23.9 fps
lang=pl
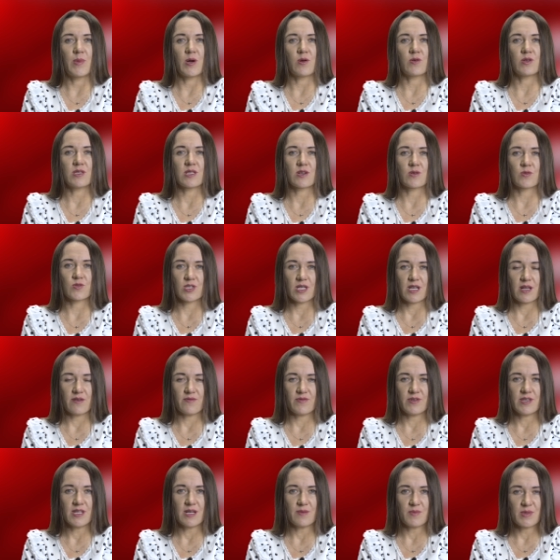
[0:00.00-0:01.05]
Paulina Kuczera,
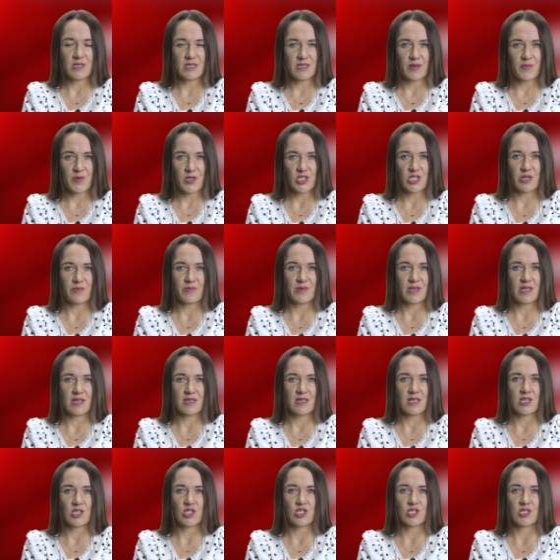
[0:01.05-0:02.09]
witam i zapraszam na
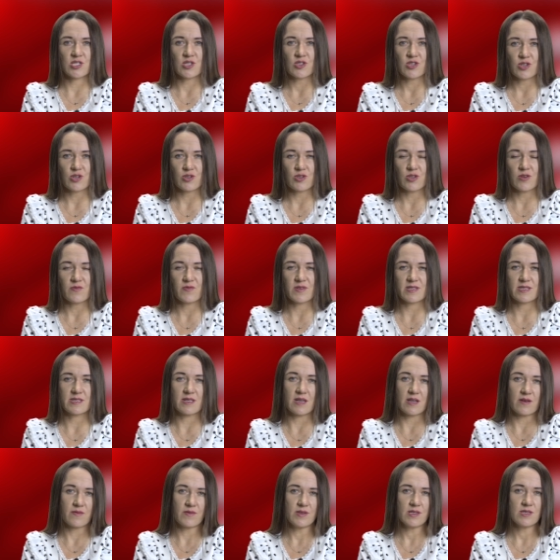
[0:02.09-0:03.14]
nasz cotygodniowy
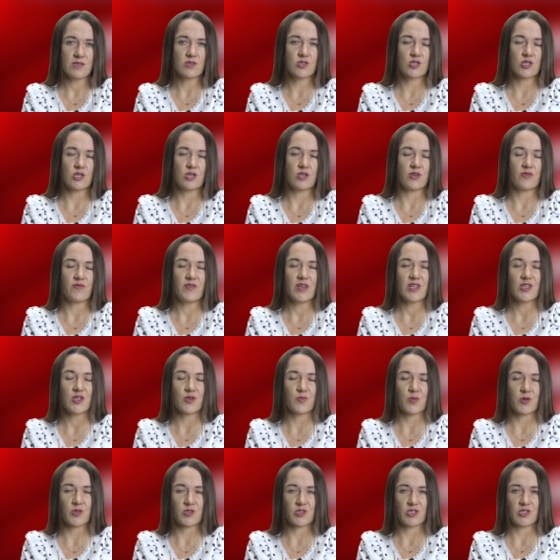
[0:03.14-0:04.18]
serwis, czyli
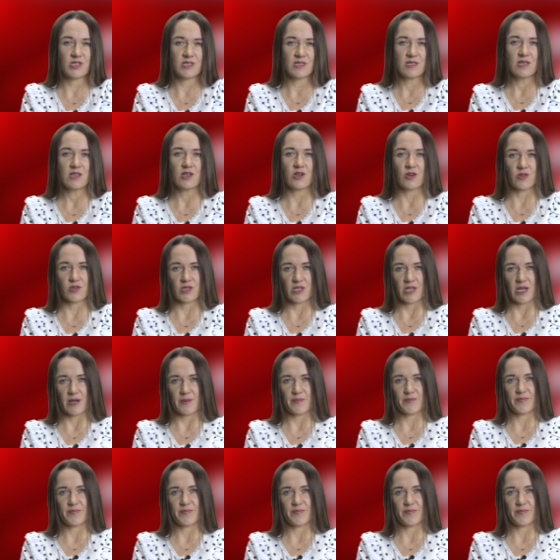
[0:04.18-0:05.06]
wiadomości z tygodnia.